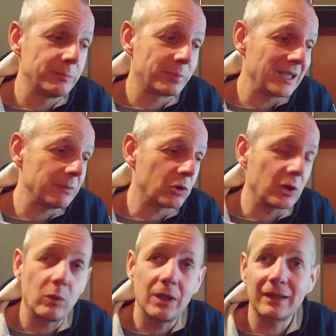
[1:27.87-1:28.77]
Il primo
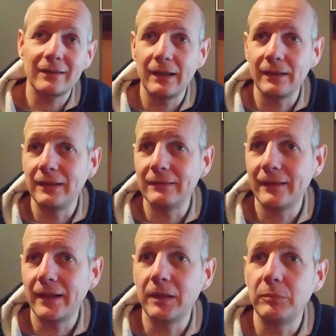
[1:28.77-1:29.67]
riguarda i
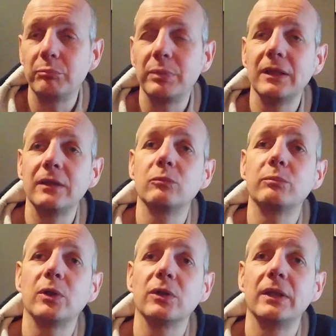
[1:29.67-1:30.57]
tempi un
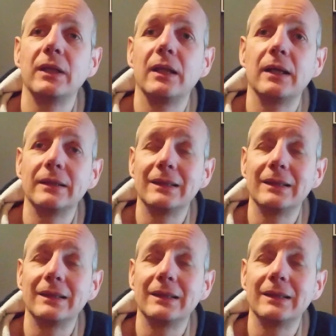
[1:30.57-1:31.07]
po' della,